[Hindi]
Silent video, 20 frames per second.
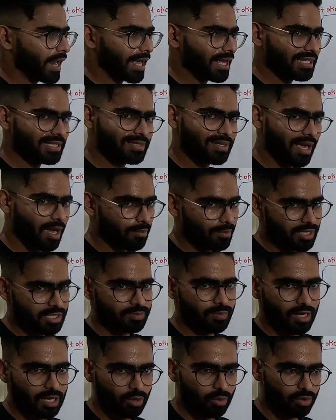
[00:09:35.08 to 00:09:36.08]
लाइक
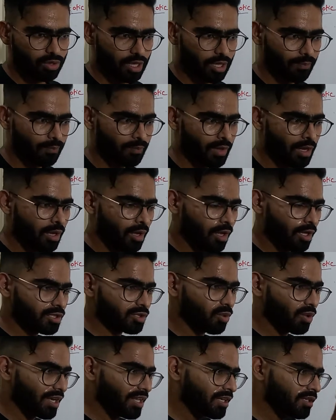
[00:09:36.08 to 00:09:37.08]
सेगमेंट्स बने होते हैं
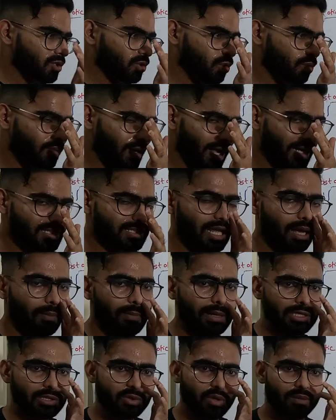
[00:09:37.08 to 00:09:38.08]
सो इन क्यूब लाइक
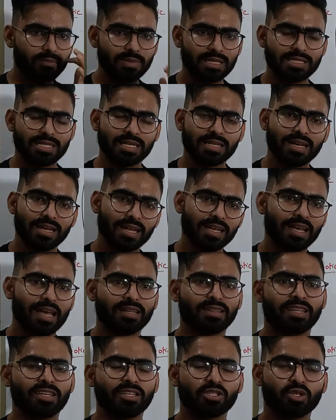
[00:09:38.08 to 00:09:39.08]
सेगमेंट्स को हम बेसिकली
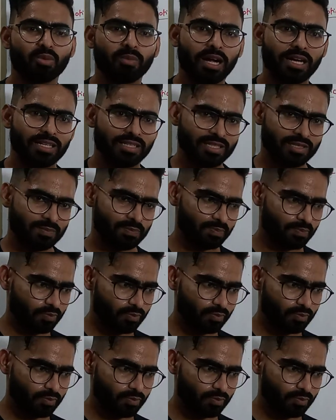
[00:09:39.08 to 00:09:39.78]
कहते हैं सोमाइट्स